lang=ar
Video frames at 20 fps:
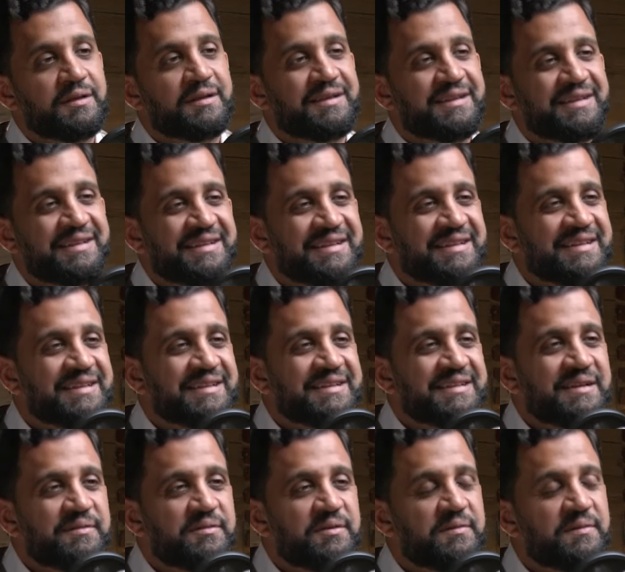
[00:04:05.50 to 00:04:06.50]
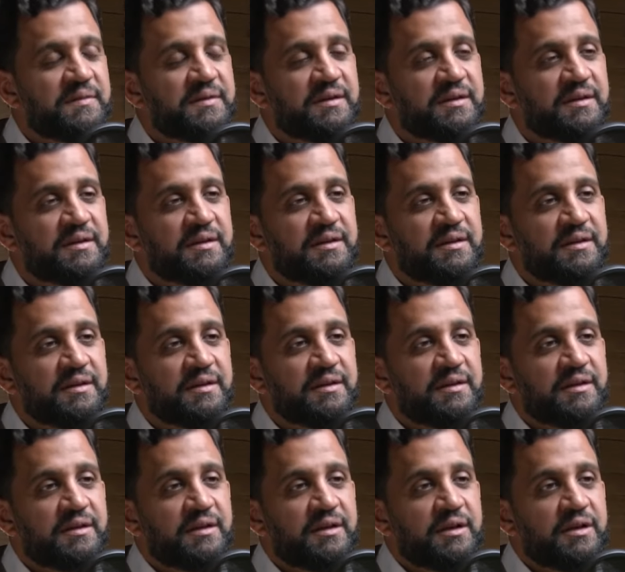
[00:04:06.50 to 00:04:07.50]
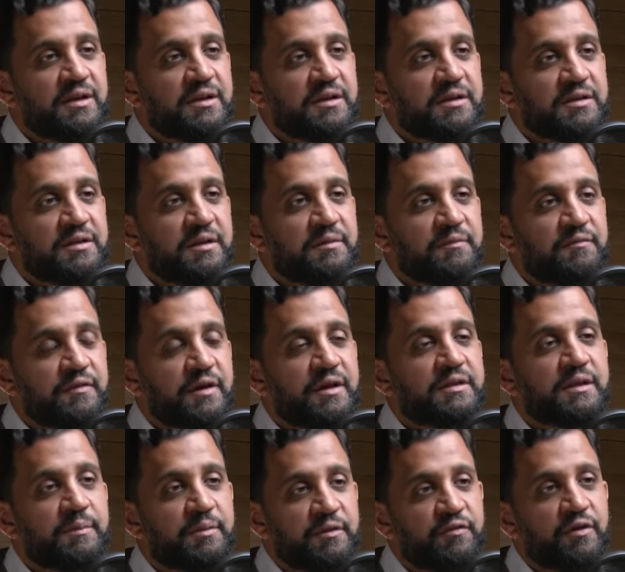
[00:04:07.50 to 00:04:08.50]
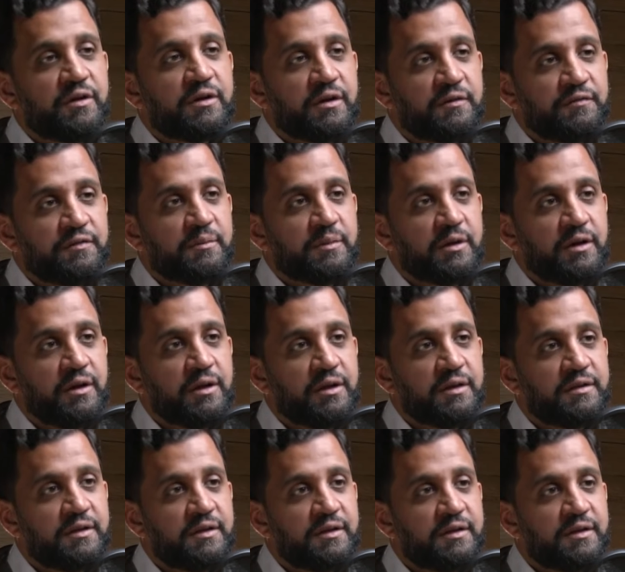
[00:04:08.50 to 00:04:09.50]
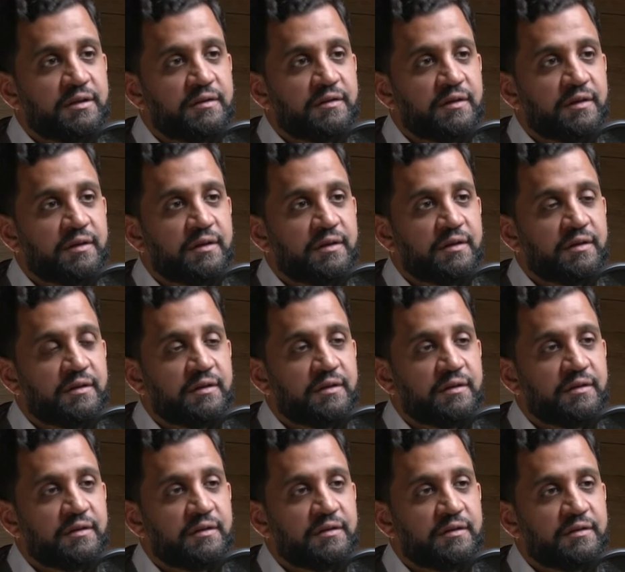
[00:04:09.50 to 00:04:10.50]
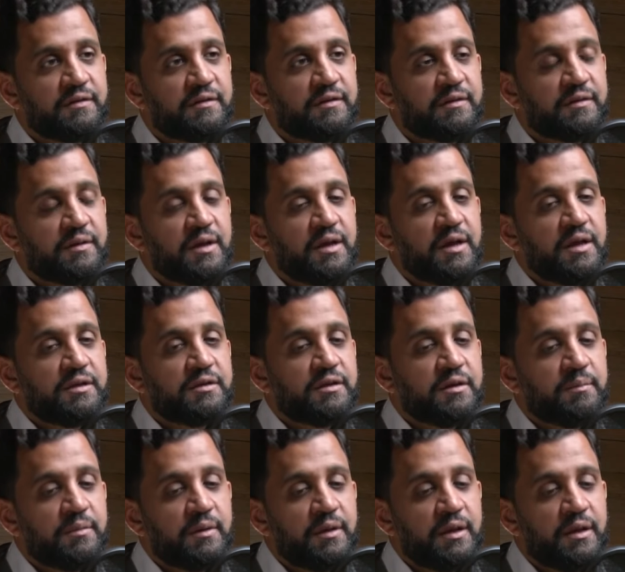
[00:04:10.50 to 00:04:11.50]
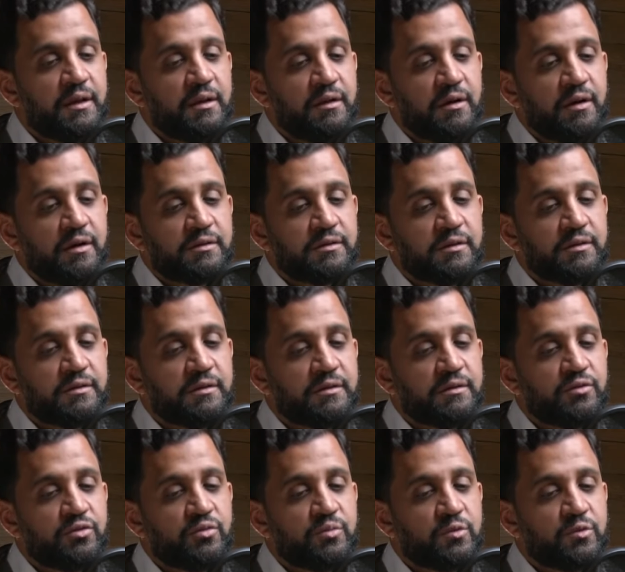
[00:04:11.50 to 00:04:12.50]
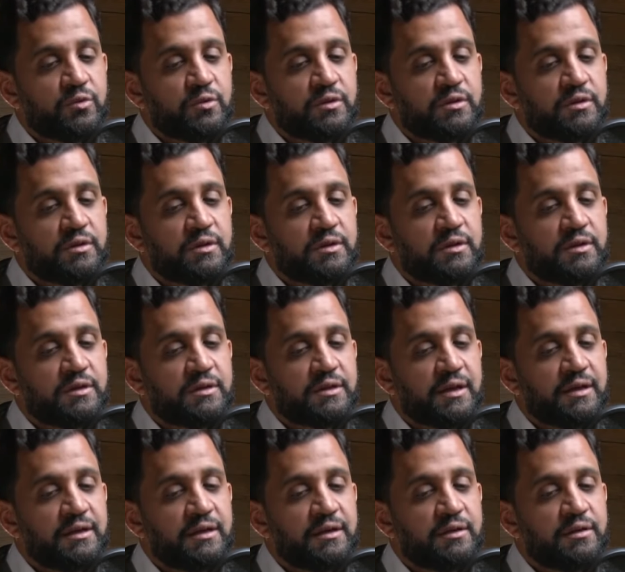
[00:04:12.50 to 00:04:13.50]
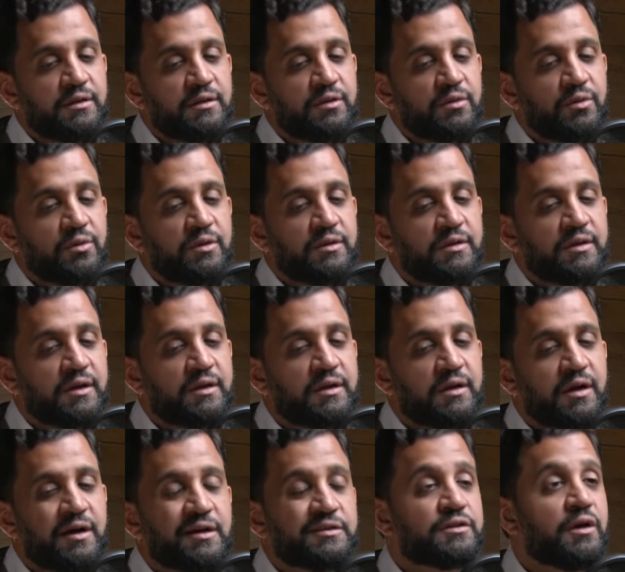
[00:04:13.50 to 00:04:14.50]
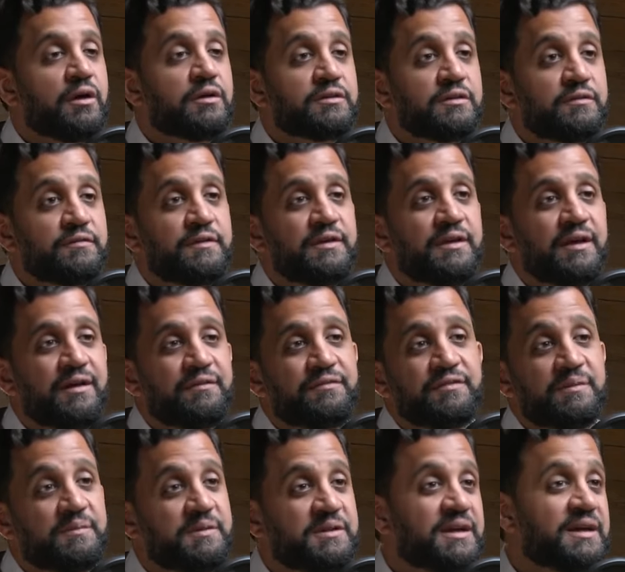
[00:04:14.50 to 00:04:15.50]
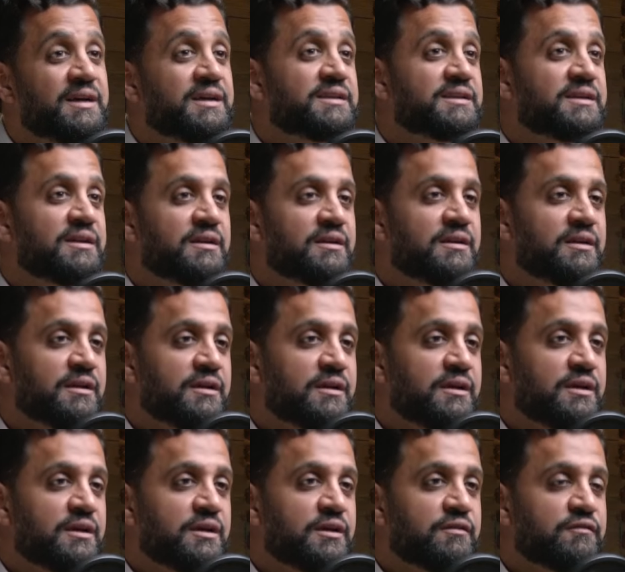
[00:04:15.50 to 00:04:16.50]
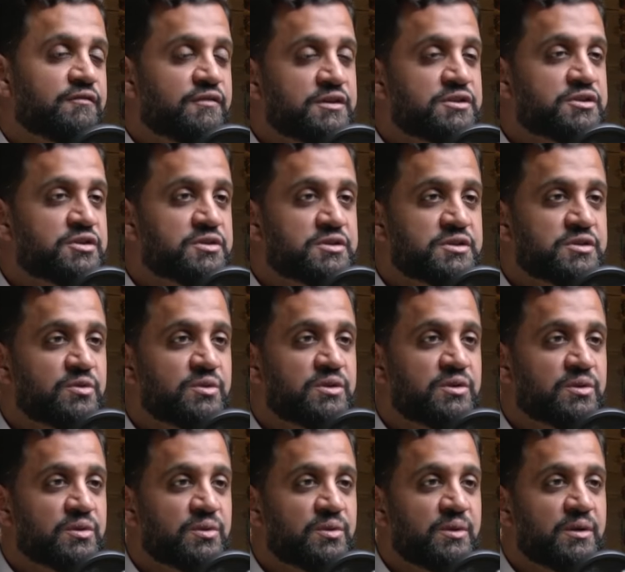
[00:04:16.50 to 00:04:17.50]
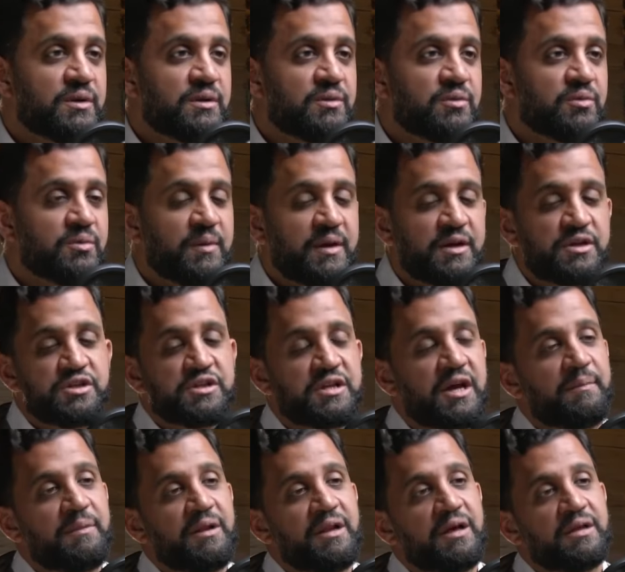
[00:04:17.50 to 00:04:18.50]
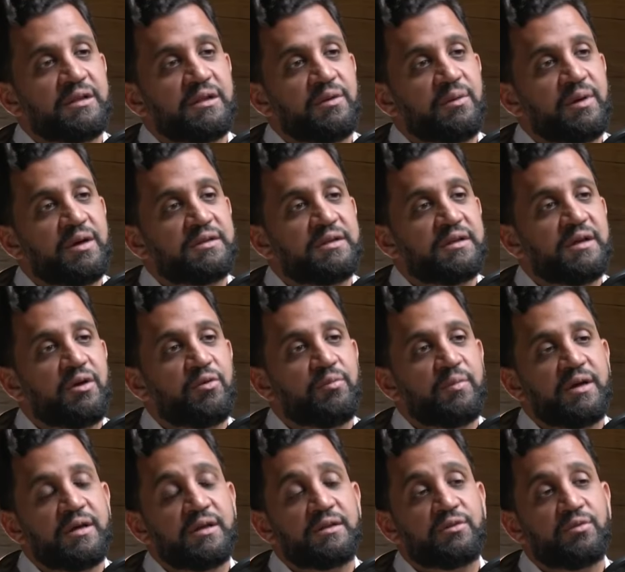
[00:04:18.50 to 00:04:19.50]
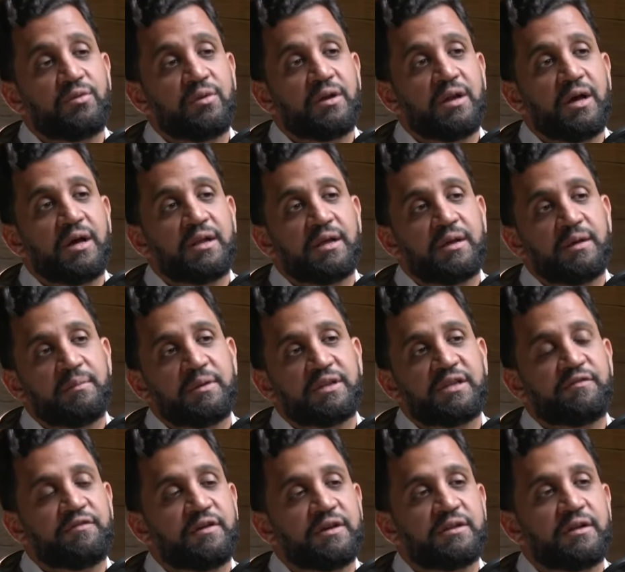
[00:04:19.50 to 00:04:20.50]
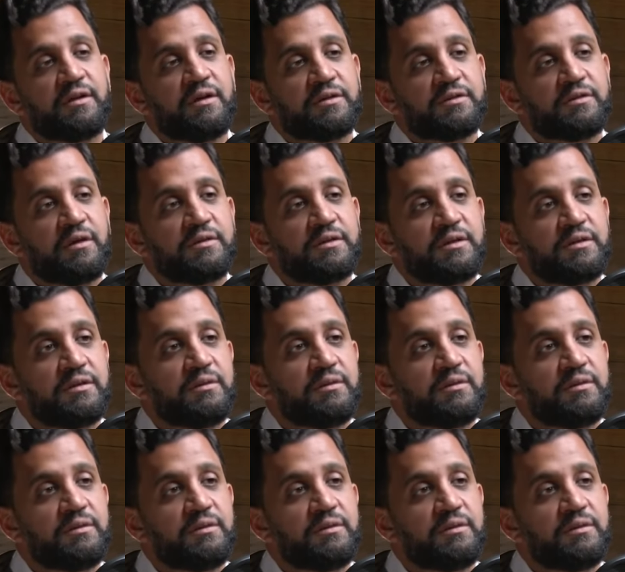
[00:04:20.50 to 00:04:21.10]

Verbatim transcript: آه. تمام طيب فانت بتفكر في المرحله دي ان انت أي. طيب ايه الاكثر امور اللي, تعال... اللي قلت انا اخطات فيها في بدايه الفنشر ستوديو دول وما بقتش تعملها دلوقتي او بقيت تقول لا انا بتفادى الاخطاء دي